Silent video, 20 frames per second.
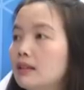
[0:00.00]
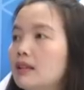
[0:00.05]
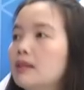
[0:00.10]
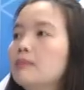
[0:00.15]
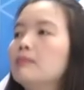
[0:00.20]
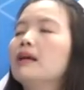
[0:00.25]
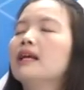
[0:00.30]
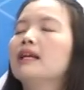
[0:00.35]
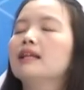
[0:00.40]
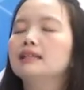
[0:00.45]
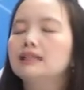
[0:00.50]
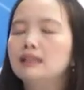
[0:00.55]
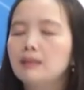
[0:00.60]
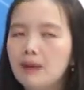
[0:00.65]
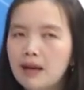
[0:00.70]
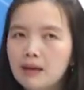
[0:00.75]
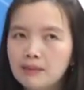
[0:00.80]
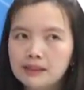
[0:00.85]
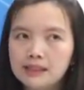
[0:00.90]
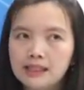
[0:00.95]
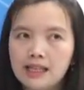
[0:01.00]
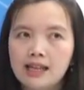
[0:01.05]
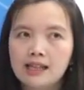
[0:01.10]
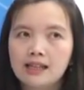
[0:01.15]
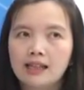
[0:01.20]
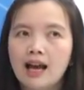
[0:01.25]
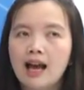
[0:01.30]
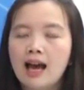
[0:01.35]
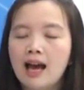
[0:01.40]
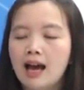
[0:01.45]
15%ไม่เกิน
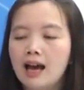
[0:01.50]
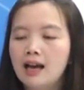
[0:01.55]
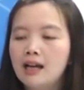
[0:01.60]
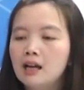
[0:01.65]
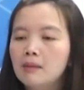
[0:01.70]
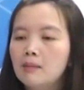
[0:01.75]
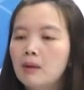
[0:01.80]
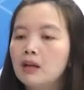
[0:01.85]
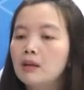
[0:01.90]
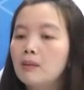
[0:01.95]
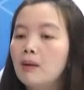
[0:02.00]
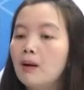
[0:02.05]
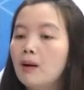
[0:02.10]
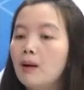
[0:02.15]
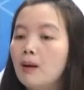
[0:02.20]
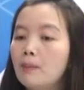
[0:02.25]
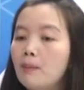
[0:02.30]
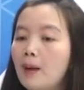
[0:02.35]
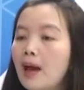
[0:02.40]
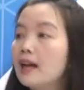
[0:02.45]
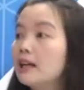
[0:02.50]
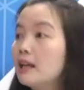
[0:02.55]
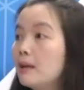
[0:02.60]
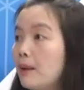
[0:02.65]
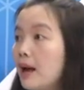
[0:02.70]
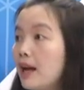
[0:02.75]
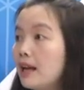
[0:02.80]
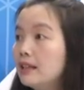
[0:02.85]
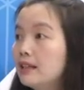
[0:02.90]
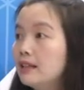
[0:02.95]
ต์ค่ะพรบแพ่ง
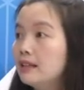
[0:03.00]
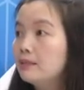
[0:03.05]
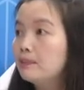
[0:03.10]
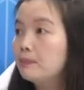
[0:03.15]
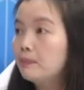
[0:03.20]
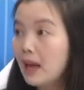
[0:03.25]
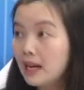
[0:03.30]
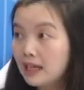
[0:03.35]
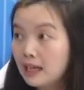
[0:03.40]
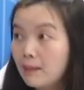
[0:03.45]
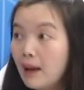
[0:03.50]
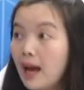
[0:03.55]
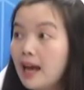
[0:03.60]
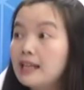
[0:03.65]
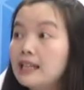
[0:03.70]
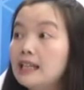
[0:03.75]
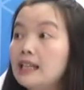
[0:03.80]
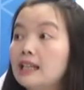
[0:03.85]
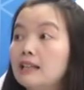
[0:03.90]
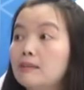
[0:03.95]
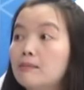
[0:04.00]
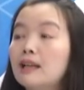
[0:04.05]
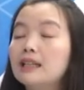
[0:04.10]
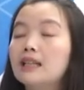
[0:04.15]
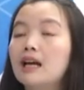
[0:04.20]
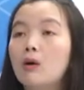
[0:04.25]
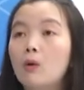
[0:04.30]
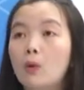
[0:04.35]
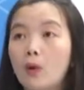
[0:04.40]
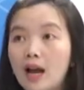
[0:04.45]
และพาณิชย์มาต
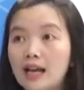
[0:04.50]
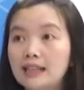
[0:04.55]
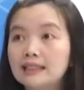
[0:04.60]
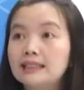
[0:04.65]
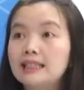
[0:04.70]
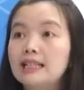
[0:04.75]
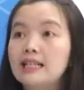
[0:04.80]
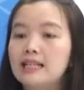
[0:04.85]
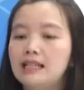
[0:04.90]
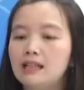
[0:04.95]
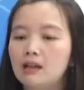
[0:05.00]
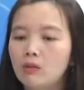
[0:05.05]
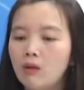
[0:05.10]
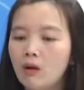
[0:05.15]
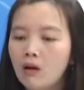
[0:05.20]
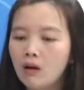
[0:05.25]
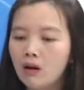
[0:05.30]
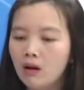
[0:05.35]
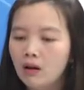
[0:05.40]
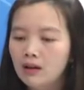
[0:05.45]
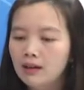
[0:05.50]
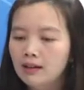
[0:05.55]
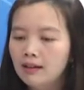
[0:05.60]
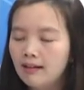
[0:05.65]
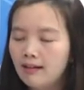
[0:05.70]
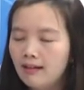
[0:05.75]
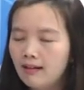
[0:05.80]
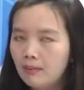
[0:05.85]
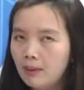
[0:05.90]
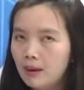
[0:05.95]
รา654 แล้วก็
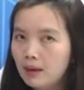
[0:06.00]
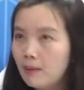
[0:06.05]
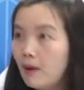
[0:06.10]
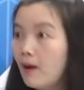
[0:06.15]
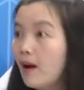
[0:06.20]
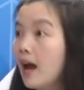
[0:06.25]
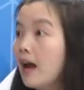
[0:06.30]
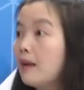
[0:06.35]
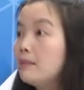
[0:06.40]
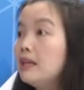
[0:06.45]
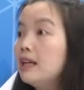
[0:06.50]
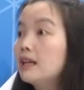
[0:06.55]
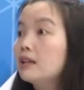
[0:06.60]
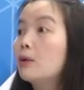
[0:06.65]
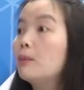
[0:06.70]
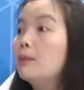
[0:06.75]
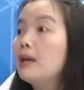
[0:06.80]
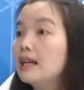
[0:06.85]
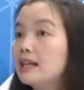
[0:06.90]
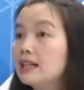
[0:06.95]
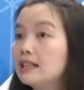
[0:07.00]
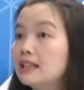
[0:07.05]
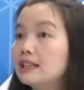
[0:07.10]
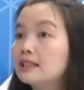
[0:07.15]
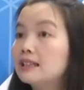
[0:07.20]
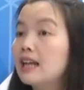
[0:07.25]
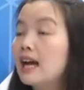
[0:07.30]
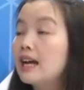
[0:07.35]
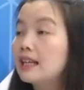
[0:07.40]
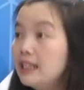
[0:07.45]
พรบห้ามเรียกดอกเบี้ยเกินอั
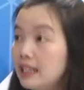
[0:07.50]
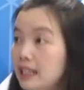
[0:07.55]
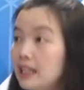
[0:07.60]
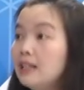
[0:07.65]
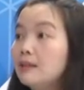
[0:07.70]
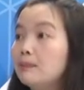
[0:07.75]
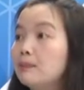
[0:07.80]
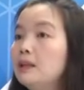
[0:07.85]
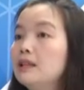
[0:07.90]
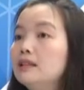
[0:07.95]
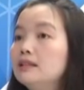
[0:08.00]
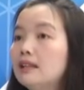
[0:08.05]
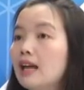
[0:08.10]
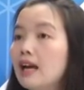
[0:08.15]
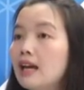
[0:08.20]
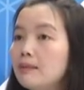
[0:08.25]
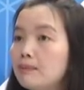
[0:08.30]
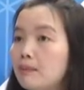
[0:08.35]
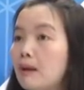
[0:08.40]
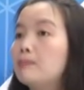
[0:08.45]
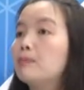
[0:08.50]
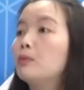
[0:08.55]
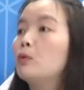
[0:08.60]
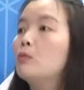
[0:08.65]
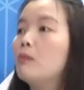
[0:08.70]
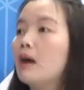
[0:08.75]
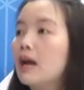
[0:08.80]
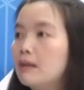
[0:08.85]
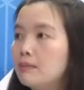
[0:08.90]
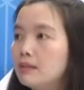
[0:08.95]
ตราที่ เพิ่งได้ปรับปรุง
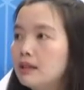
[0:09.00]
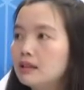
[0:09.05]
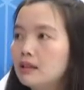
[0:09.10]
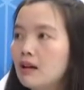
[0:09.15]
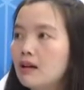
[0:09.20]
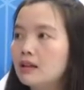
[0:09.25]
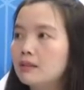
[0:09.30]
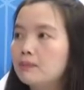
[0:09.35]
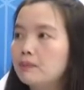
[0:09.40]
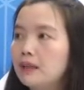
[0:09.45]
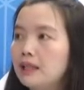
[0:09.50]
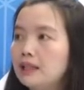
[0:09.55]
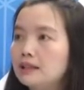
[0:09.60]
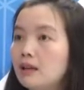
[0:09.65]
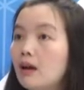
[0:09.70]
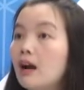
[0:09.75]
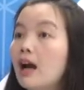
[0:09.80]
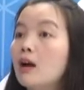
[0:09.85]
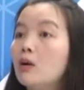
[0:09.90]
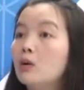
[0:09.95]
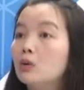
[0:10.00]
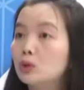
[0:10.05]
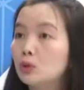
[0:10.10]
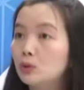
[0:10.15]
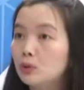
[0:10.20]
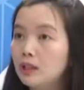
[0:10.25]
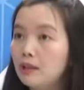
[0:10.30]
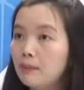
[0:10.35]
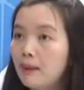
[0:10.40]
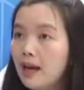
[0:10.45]
ใหม่เมื่อตอนปี
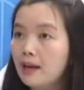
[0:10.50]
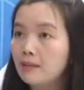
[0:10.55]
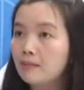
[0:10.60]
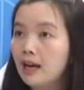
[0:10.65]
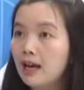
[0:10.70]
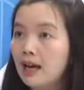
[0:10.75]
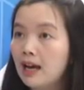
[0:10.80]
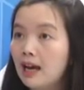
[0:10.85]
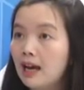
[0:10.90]
2560 ที่ผ่านมา